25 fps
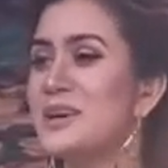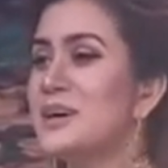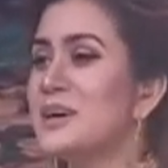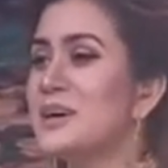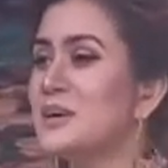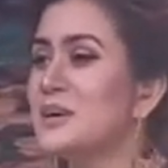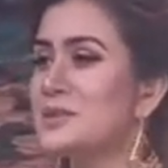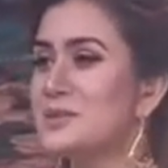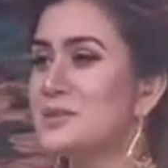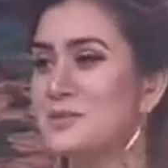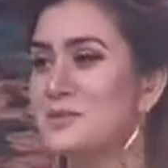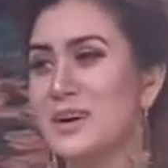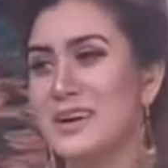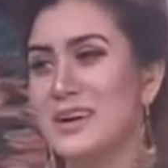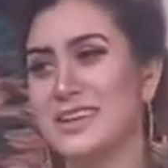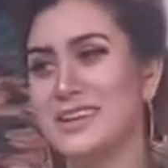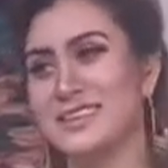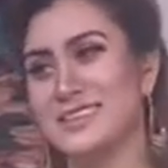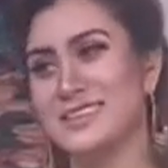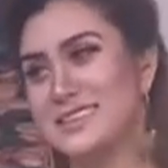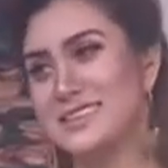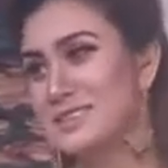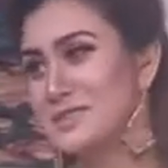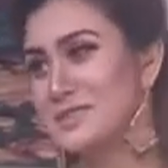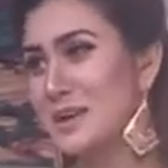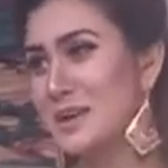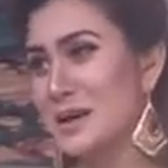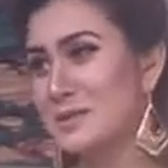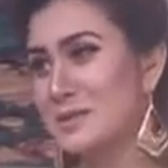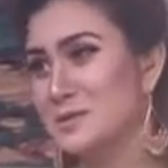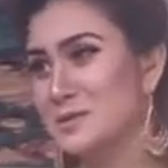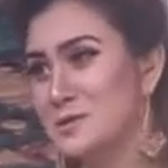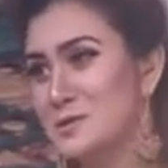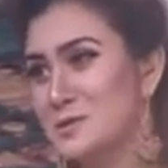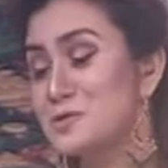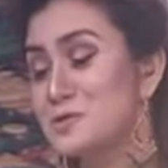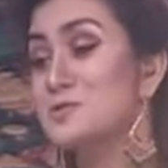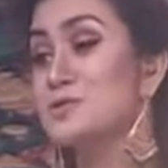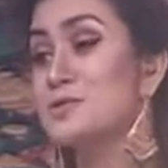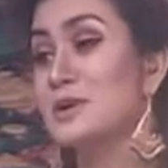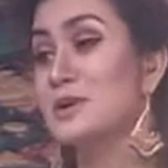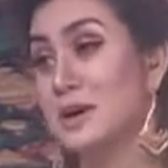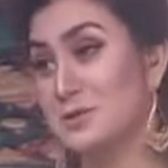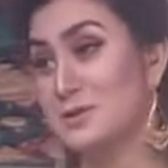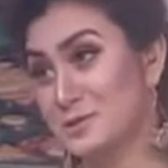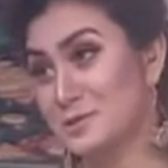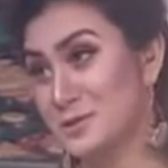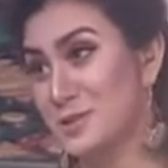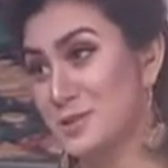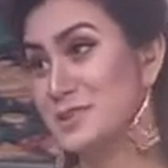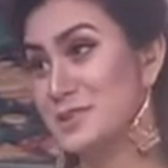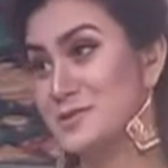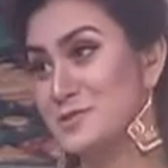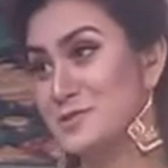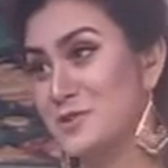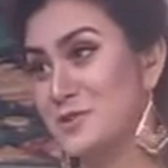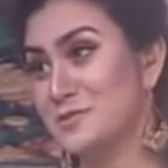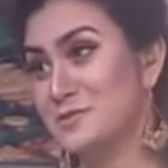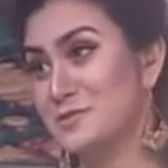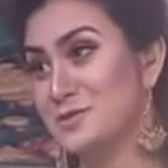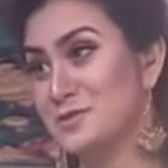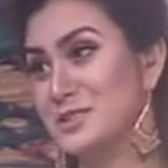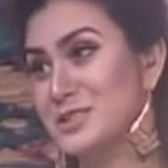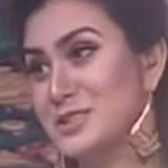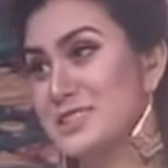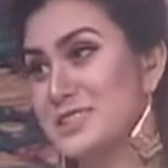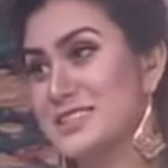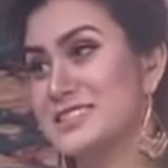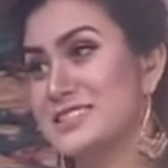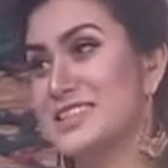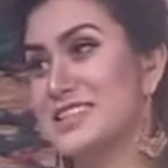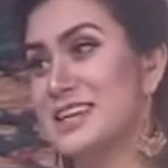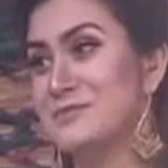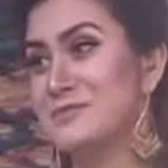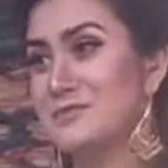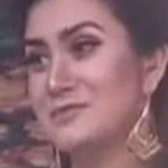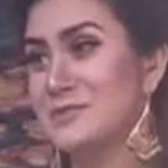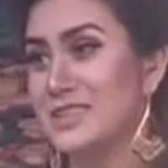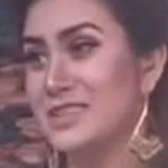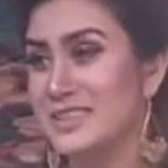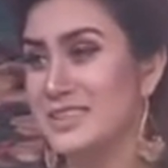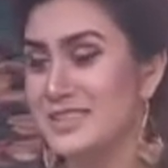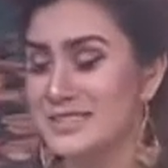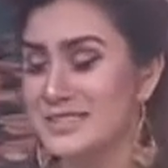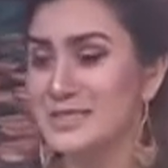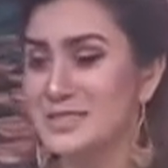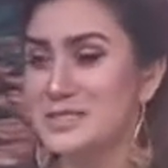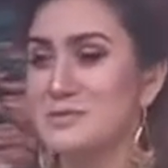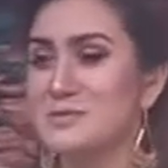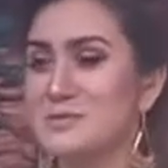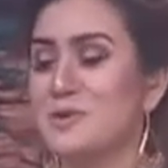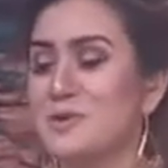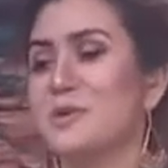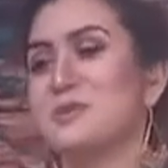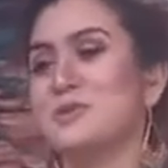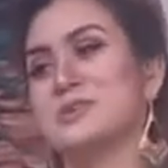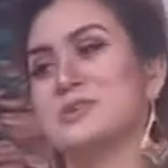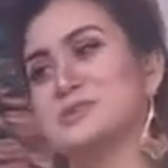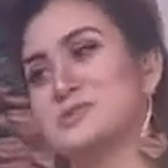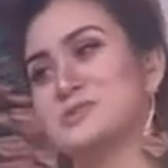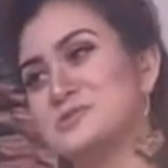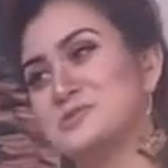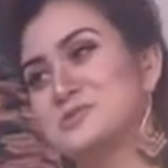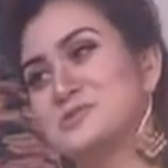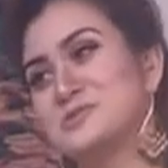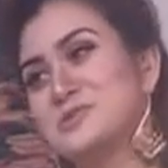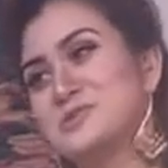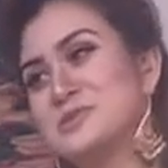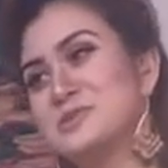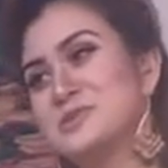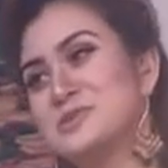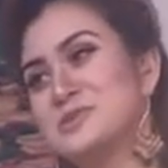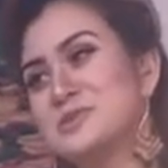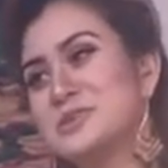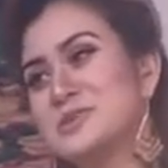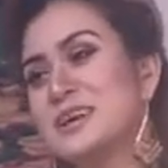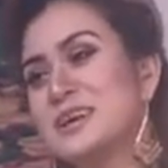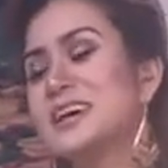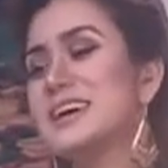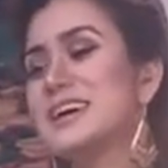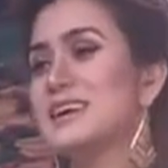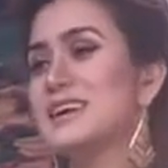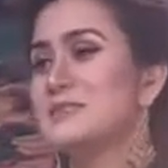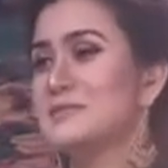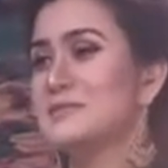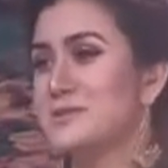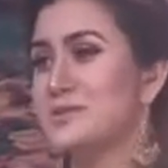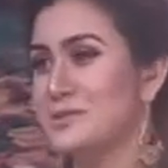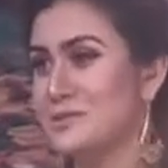তো ভাইয়া আবারও শুভকামনা জন্মদিনের যে আপনার জীবন অনেক সুন্দর হোক এবং